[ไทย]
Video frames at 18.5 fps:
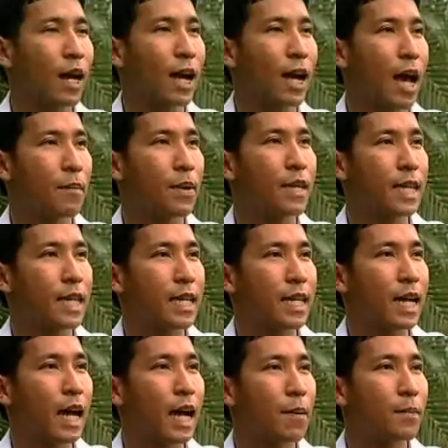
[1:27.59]
องร่างกายไม่
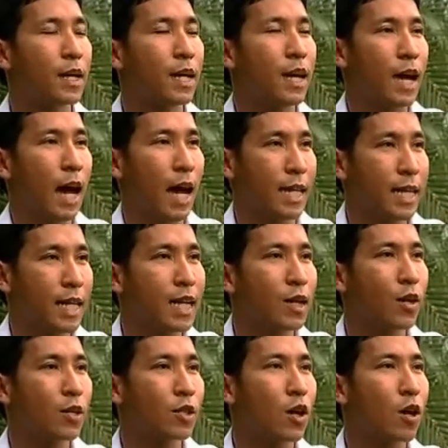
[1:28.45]
ดีนะครับอันนี้
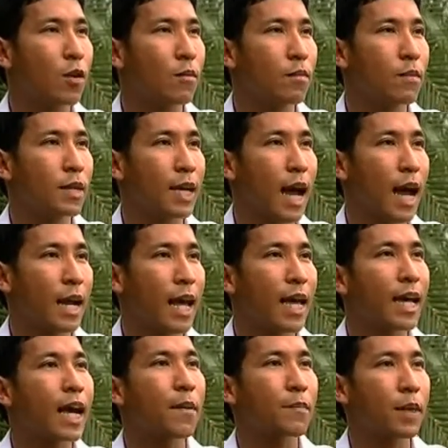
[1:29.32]
เราก็ต้องมีการ
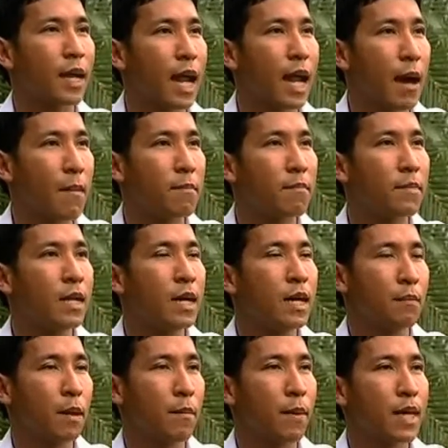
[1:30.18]
ให้คำแนะ
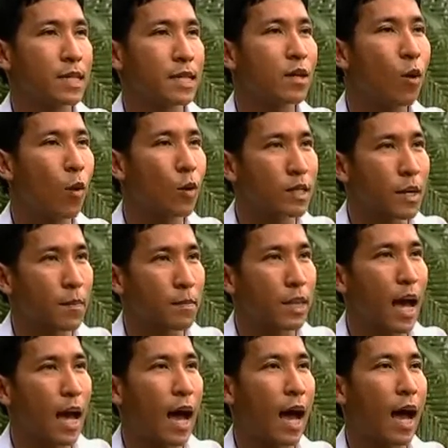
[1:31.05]
นำประมาณสัก 6 สัป
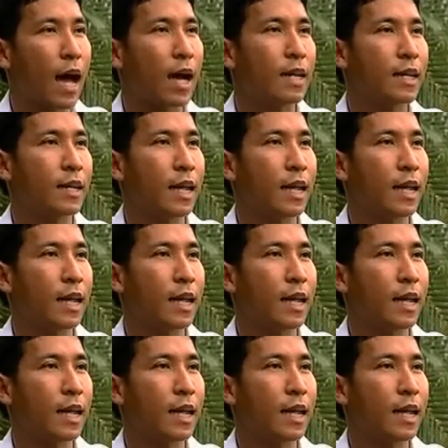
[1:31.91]
ดาห์